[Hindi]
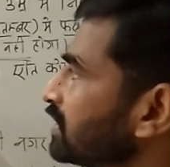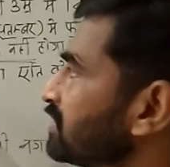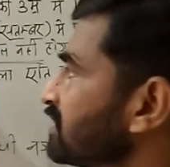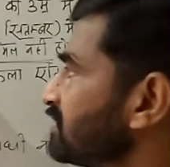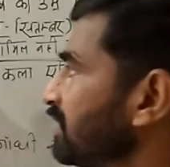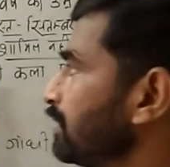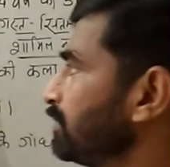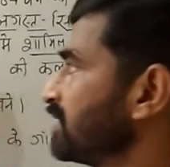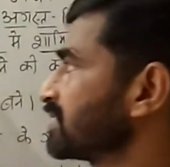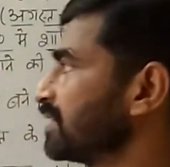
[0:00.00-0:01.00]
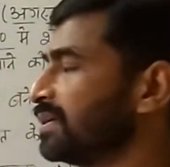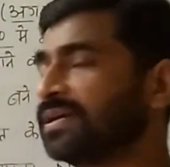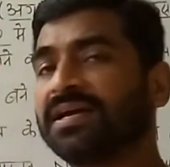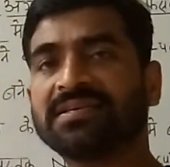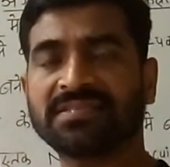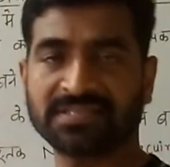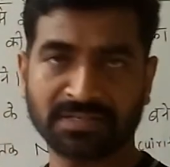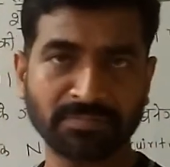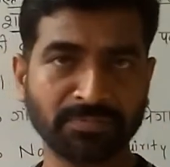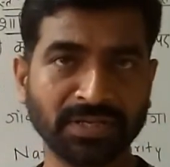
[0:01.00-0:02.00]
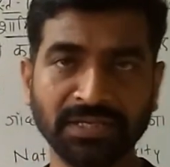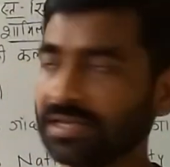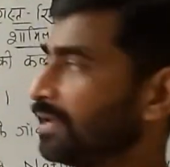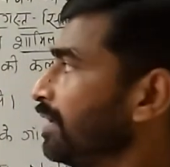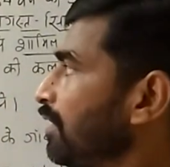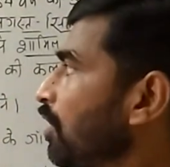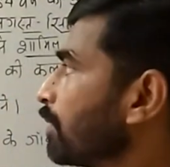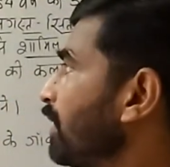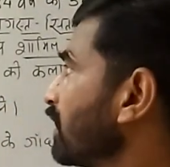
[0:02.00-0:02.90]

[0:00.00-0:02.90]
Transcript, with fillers: के साथ सैन्य अभ्यास करें ऐसा संभव नहीं है और